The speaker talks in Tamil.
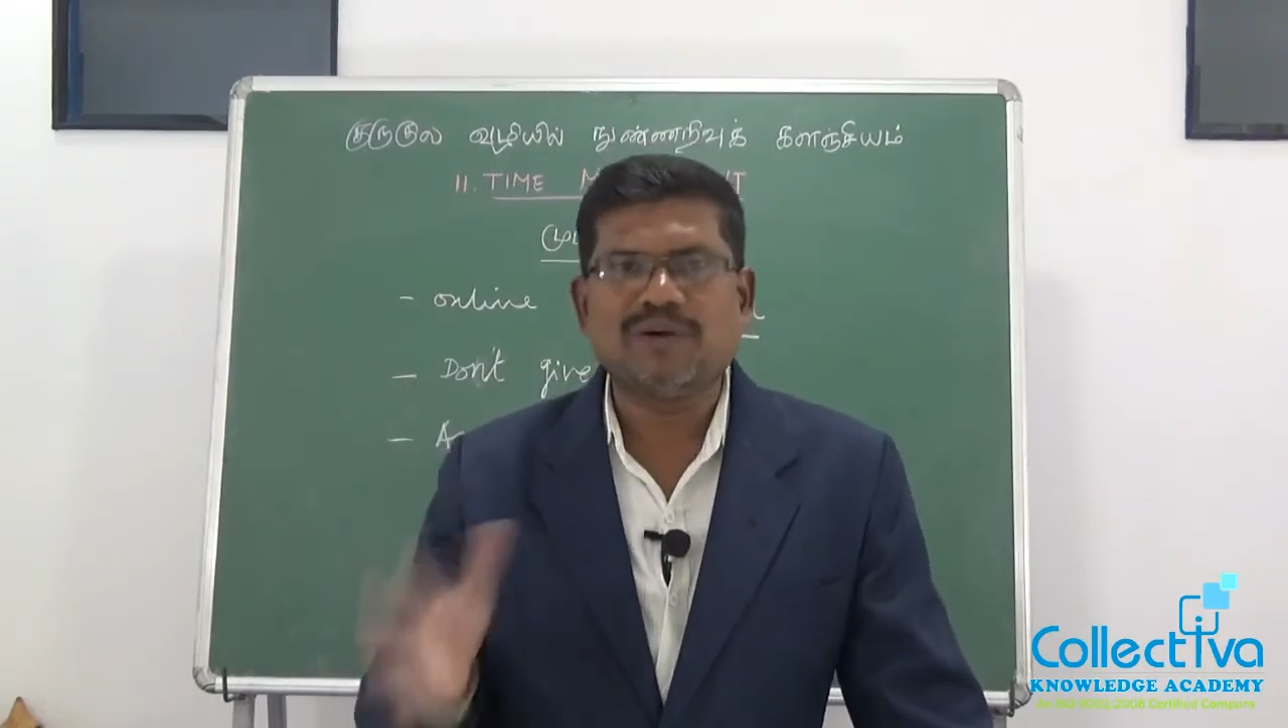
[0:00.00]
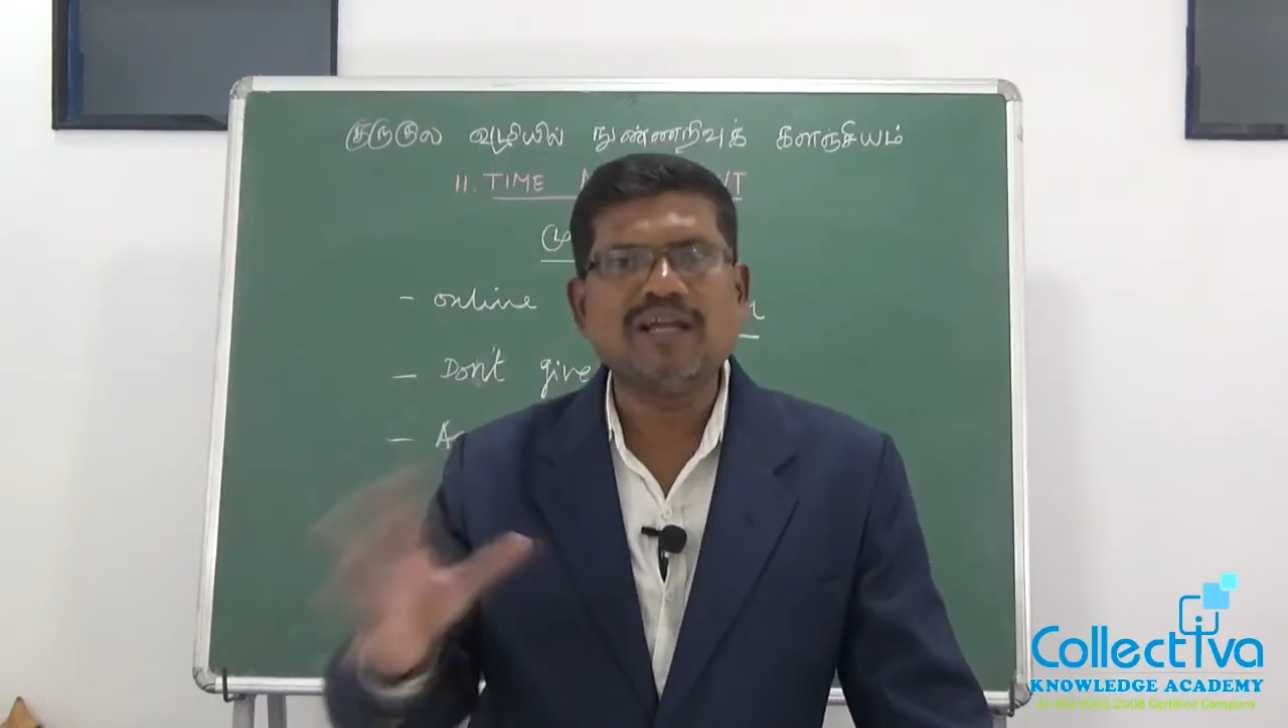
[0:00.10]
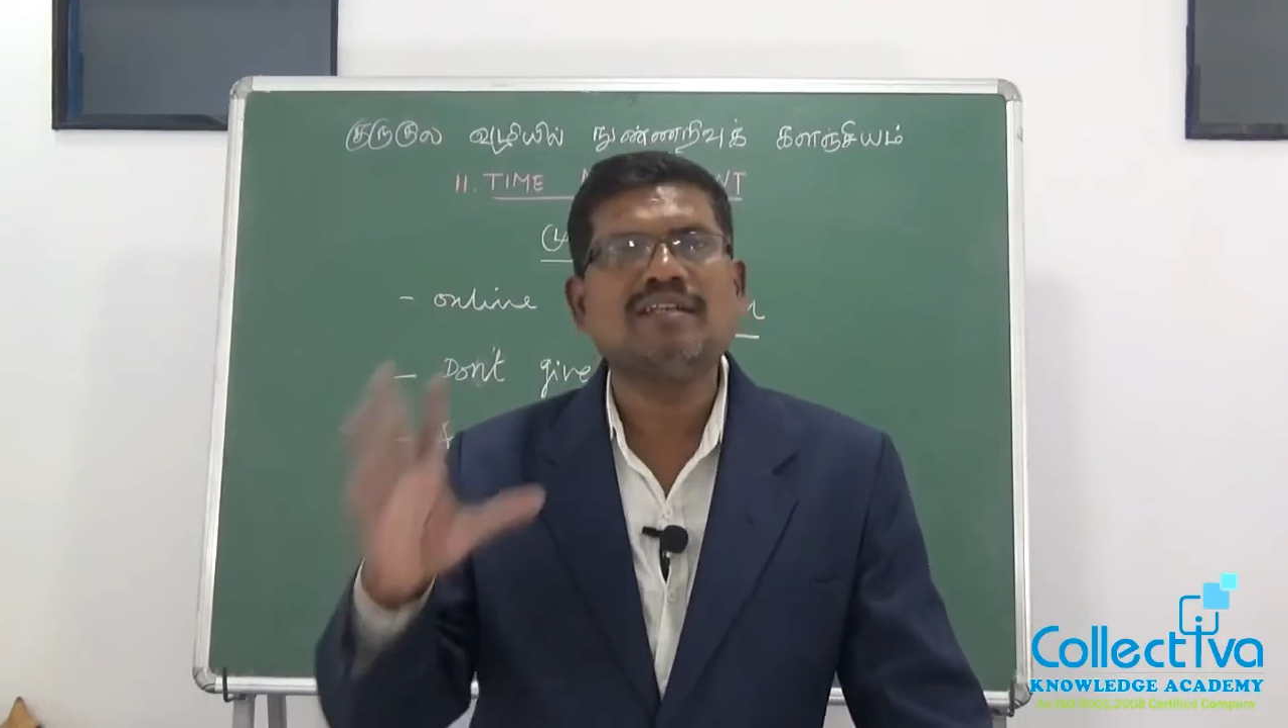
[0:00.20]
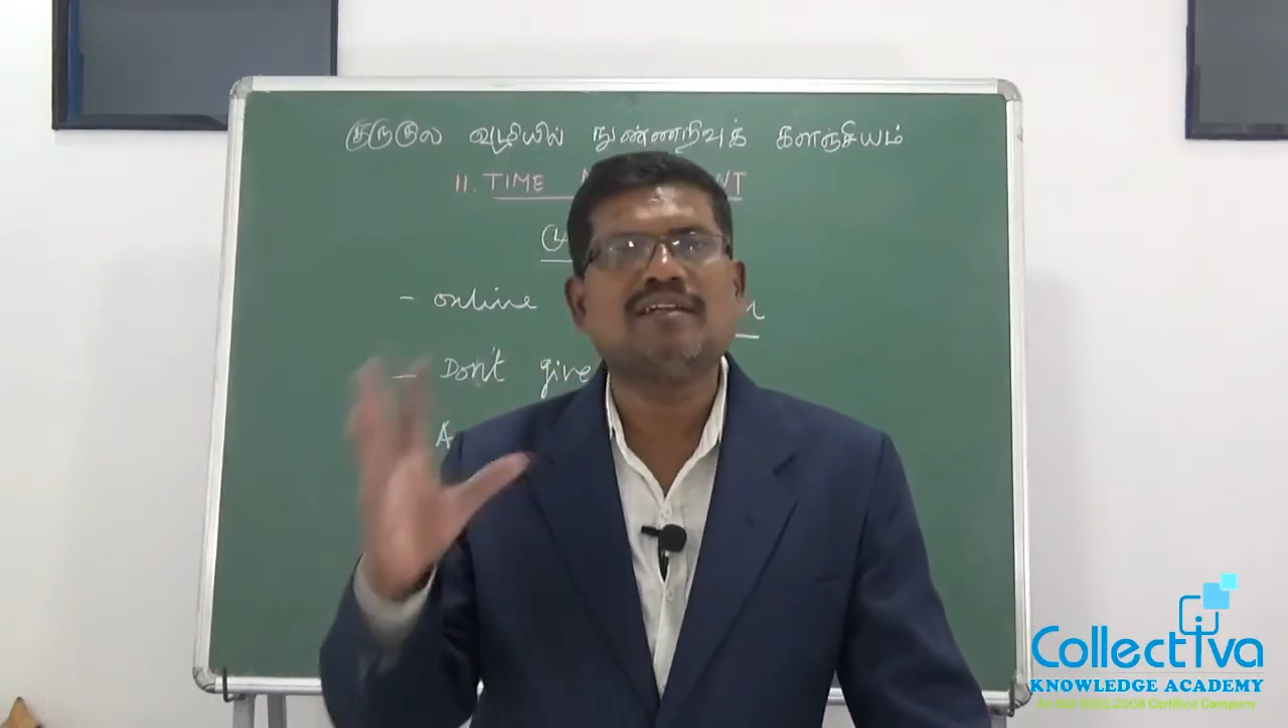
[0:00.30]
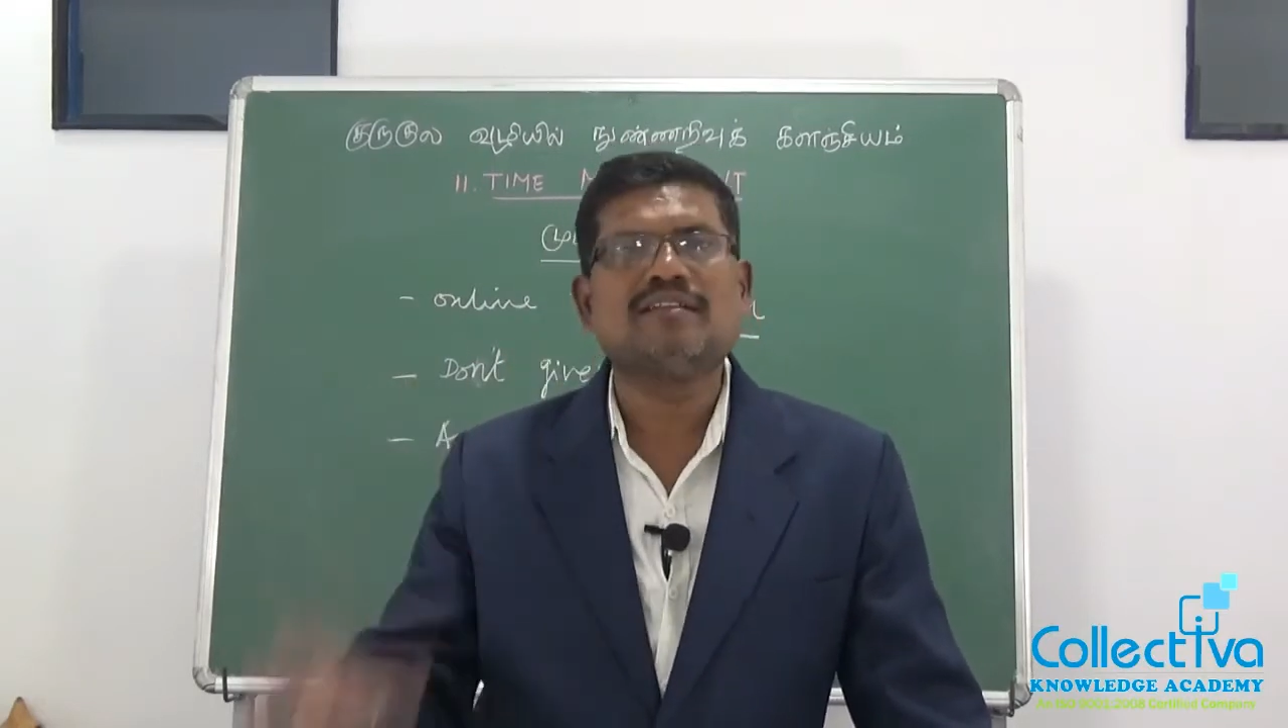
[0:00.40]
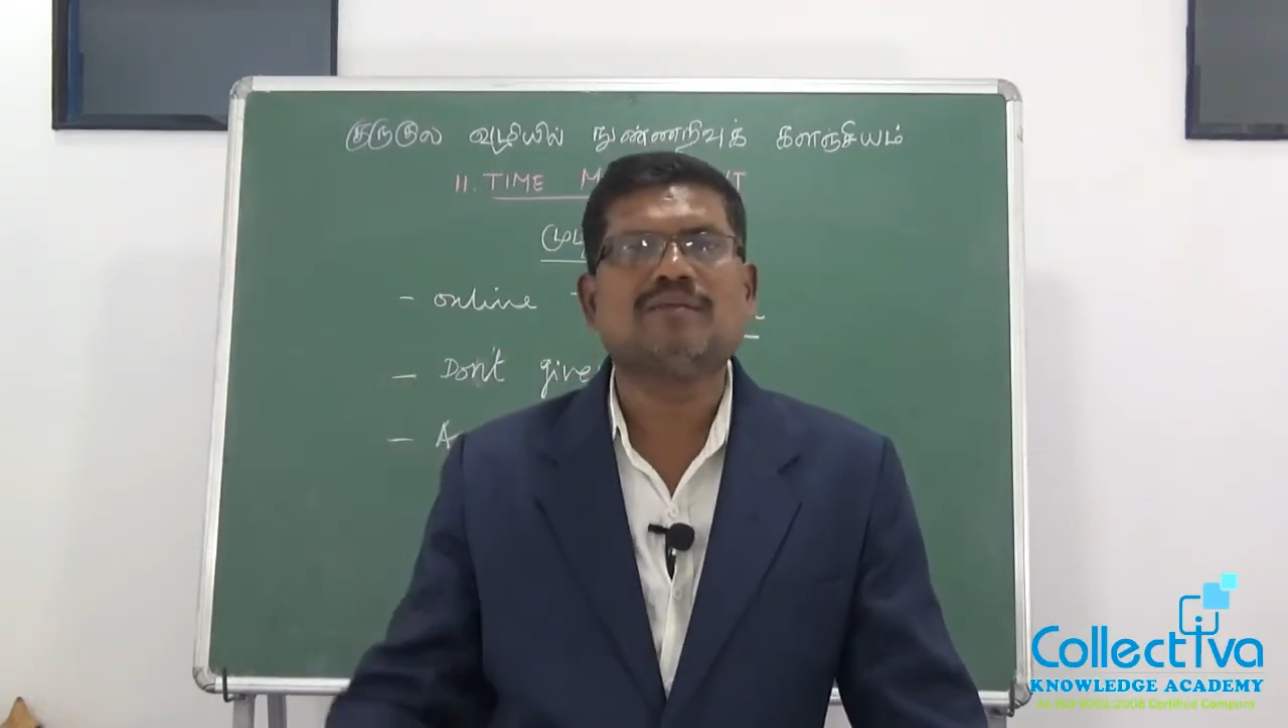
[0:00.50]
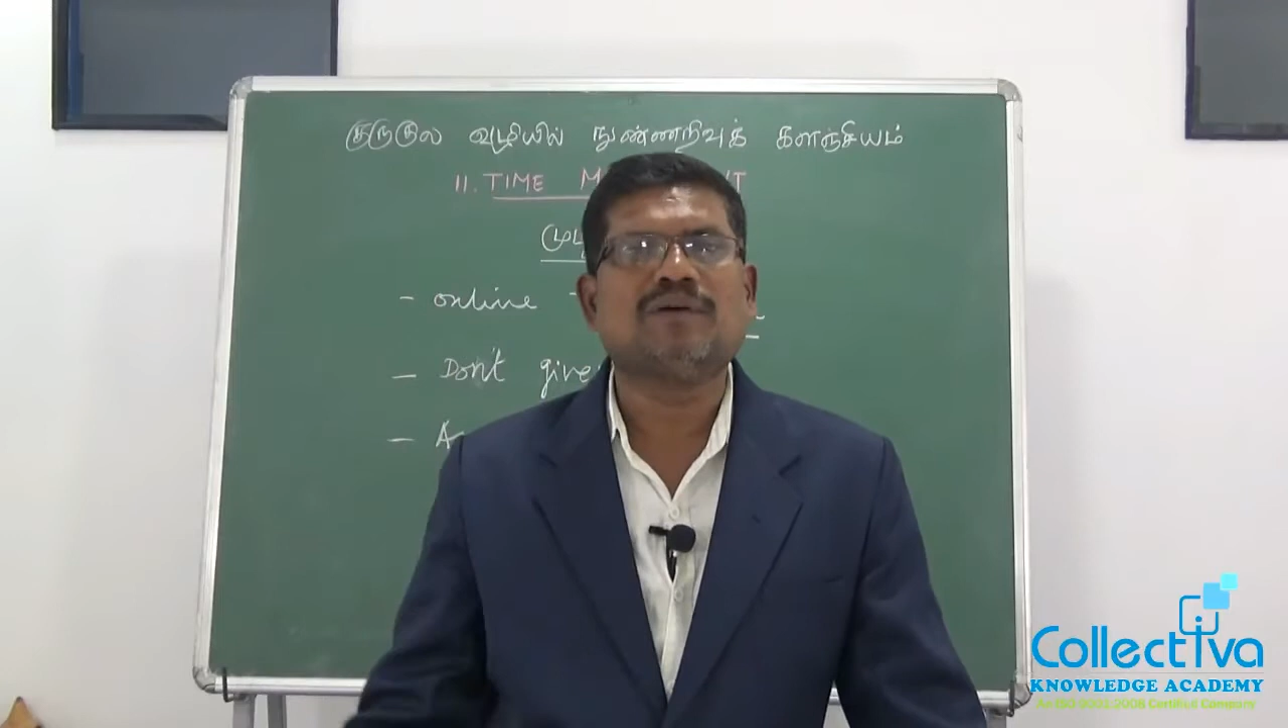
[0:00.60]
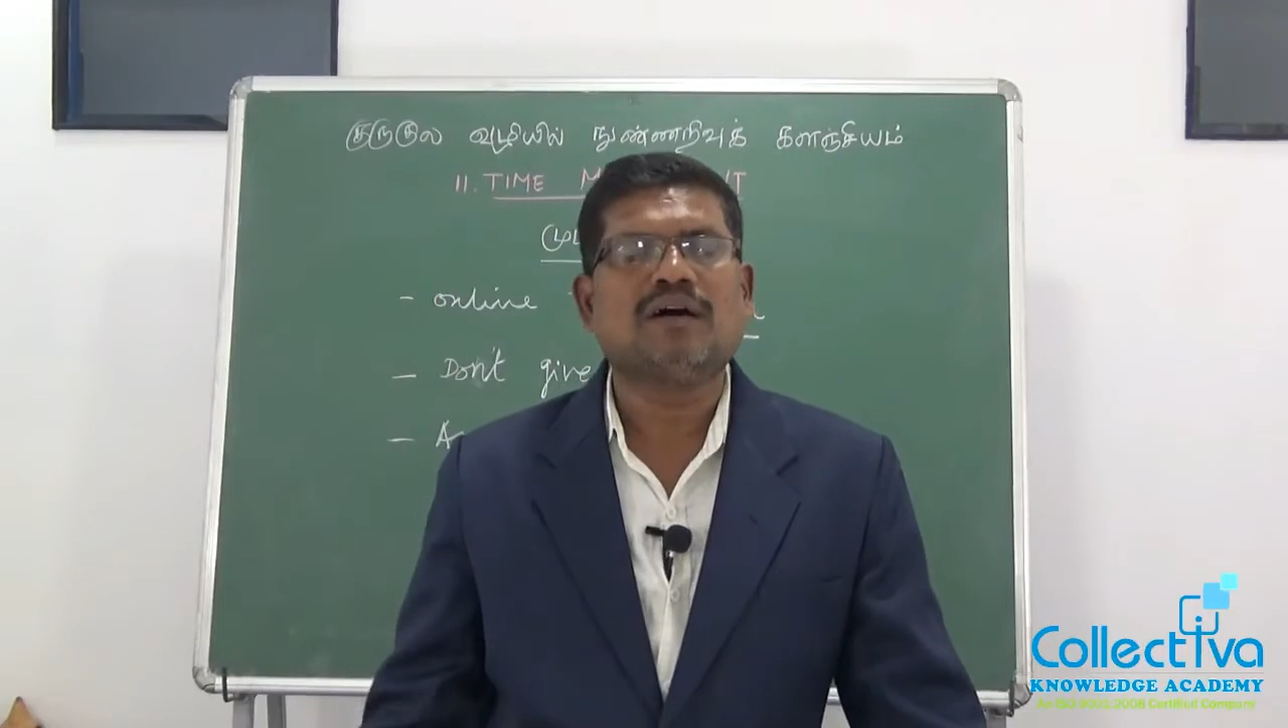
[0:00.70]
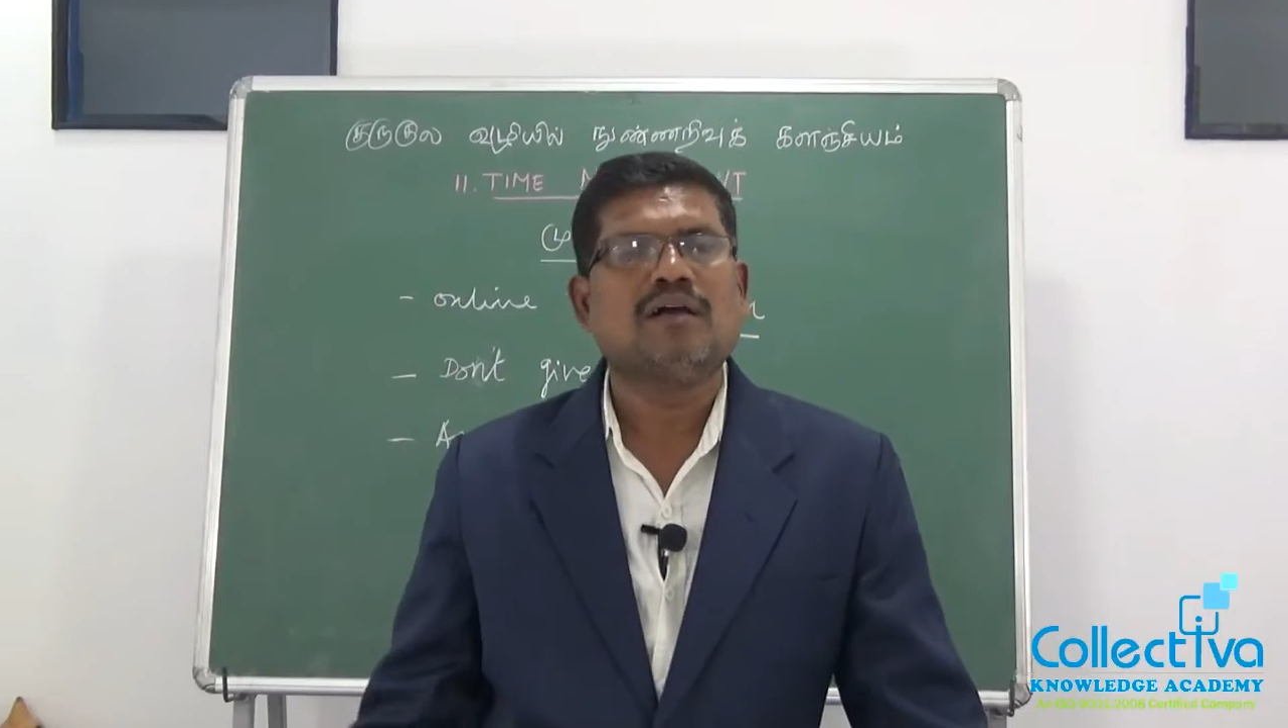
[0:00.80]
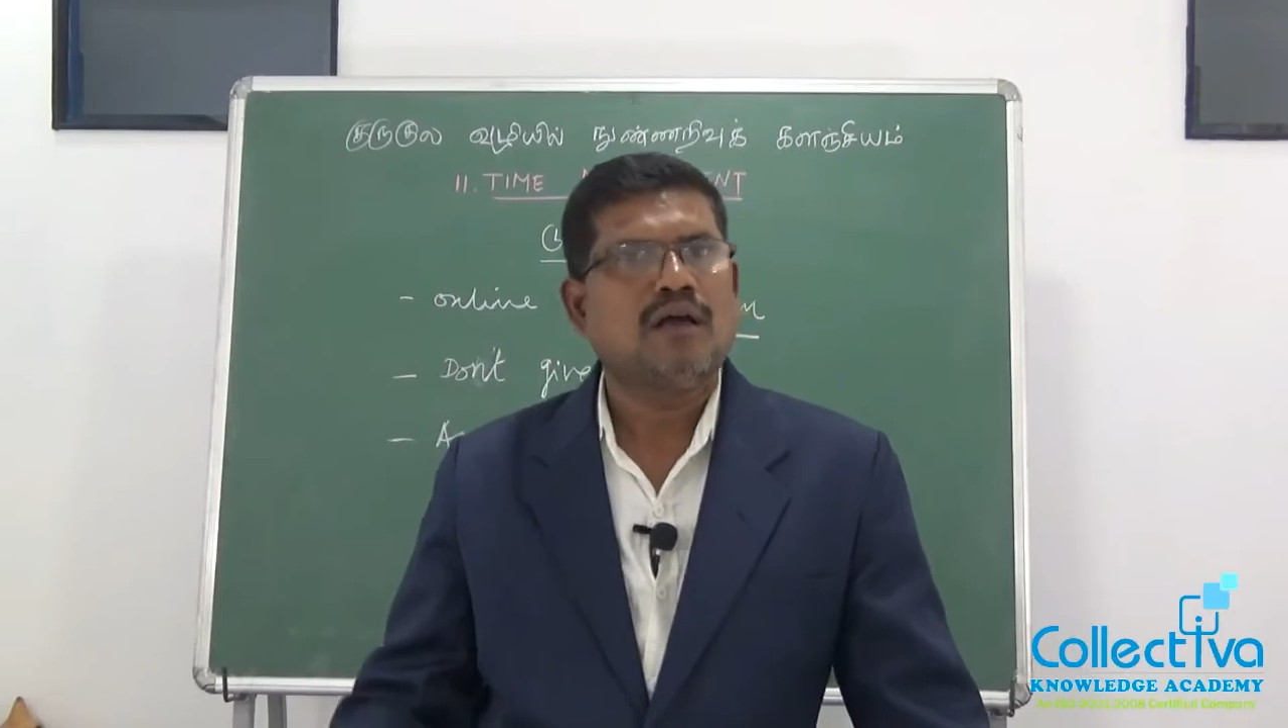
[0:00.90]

பாயிண்ட் எழுதுனப்பா